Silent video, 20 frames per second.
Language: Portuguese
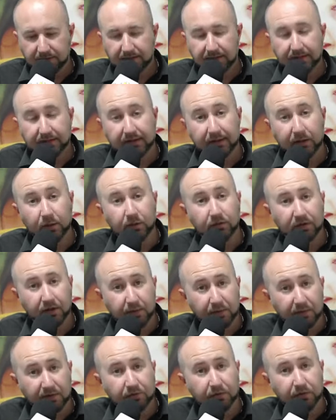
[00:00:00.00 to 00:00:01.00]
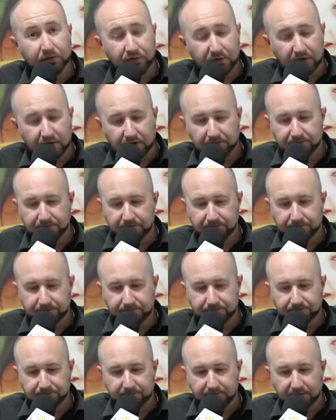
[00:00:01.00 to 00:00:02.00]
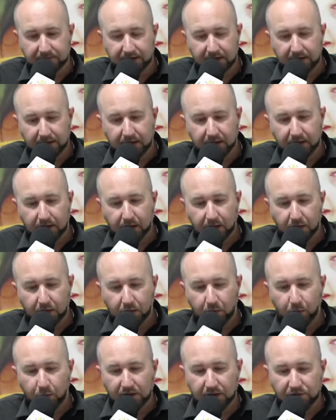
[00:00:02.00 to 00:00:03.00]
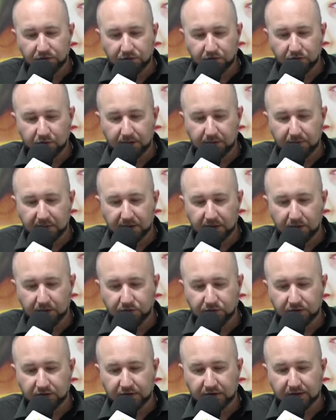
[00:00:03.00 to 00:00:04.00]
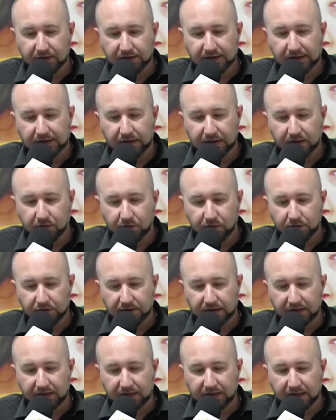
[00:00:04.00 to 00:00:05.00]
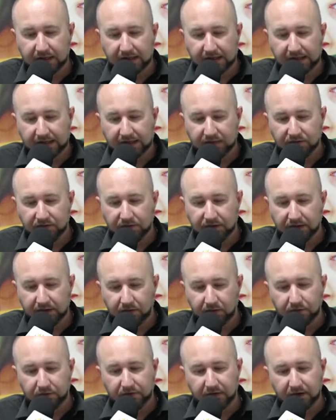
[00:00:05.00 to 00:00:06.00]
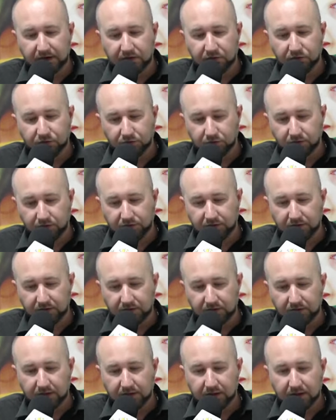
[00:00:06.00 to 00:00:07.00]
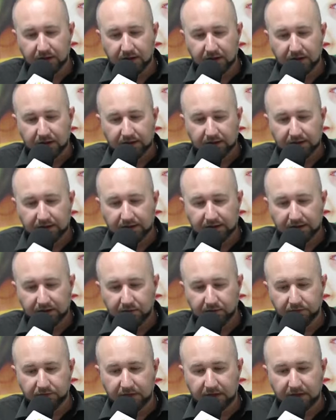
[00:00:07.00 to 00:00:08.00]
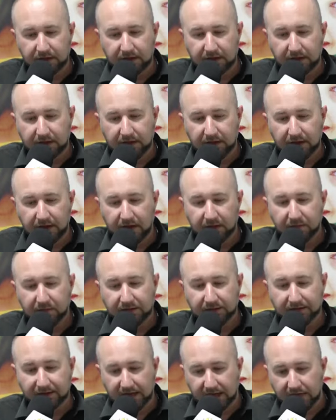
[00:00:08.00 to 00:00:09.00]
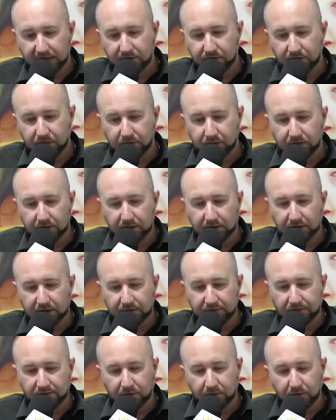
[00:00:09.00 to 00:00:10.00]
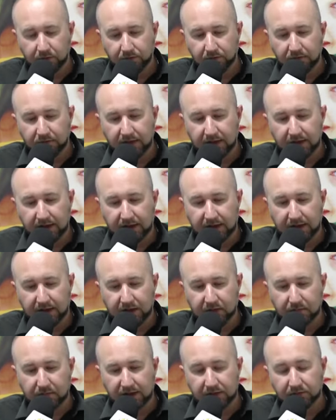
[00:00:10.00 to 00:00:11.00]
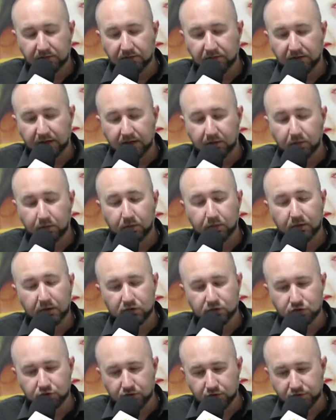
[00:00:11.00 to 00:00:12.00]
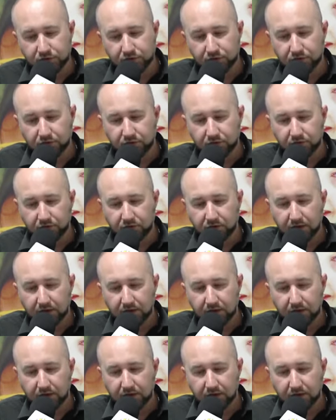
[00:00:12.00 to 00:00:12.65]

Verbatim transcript: Deus ama você. Um anjo rebelde declarou que a lei de Deus era injusta, que Deus era arbitrário e seus requerimentos eram injustos.